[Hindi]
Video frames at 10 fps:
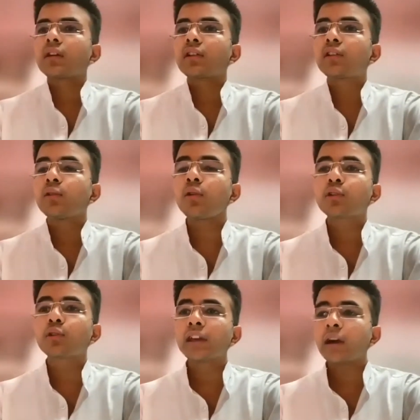क्यों
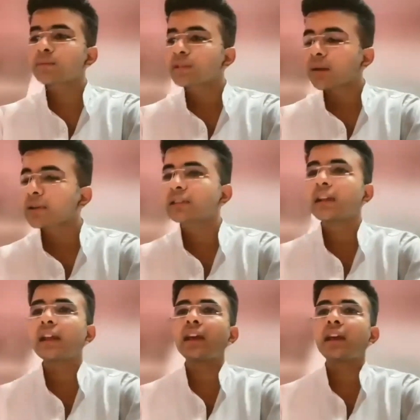क्योंकि हम समझते
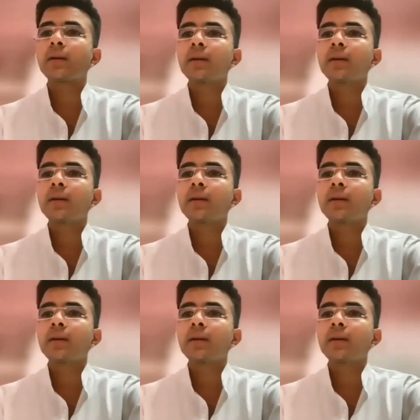नहीं है